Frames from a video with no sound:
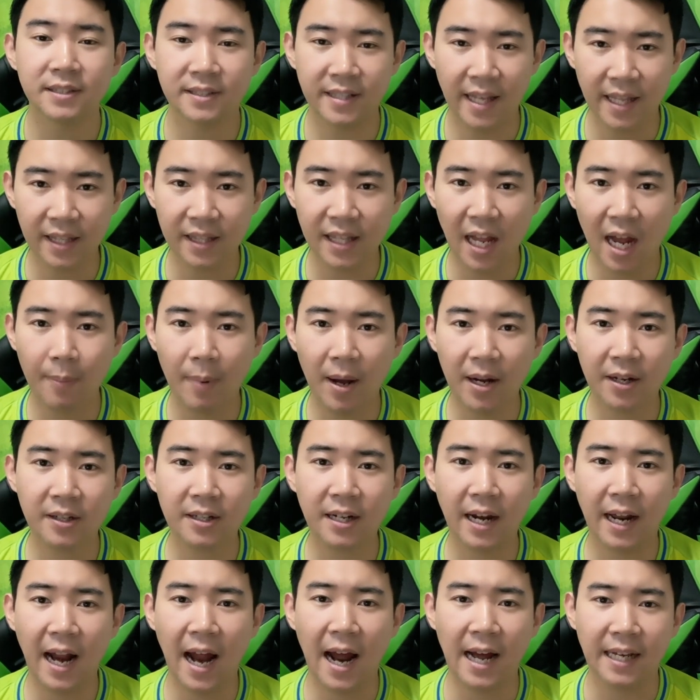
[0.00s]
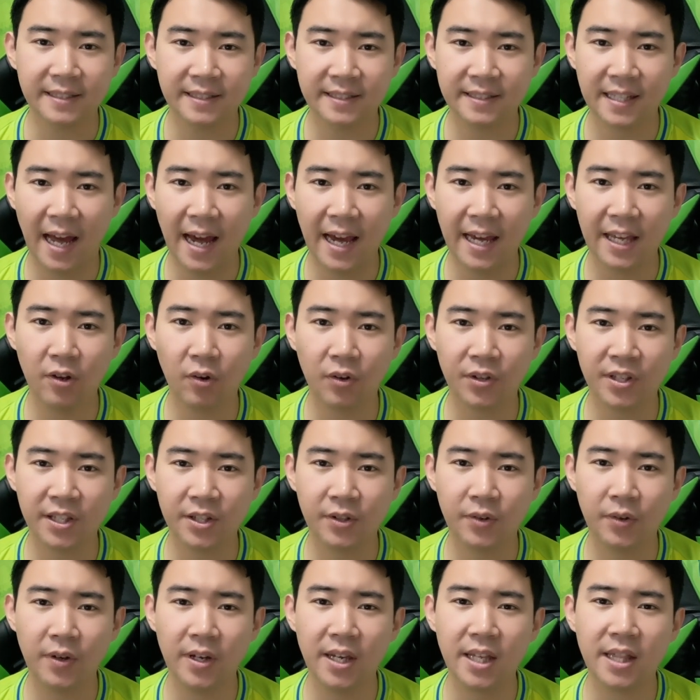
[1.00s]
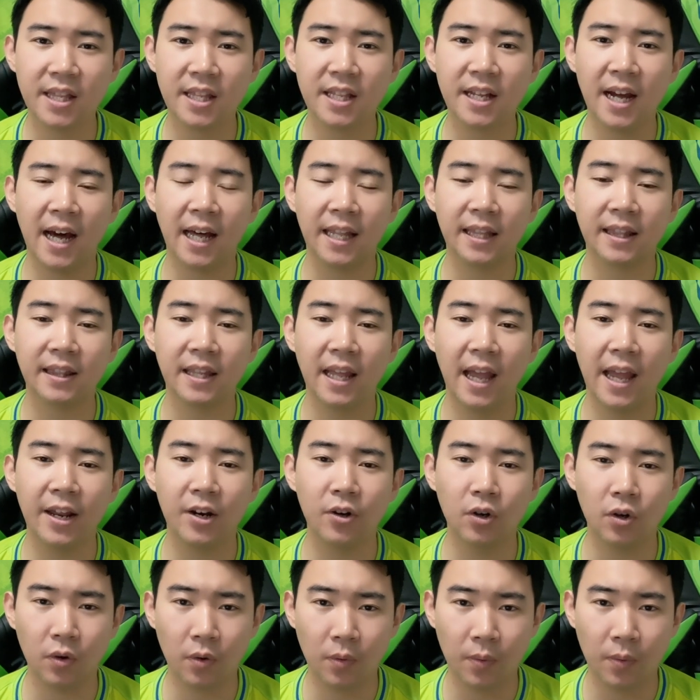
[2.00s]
センターバックから再度低い位置に張っている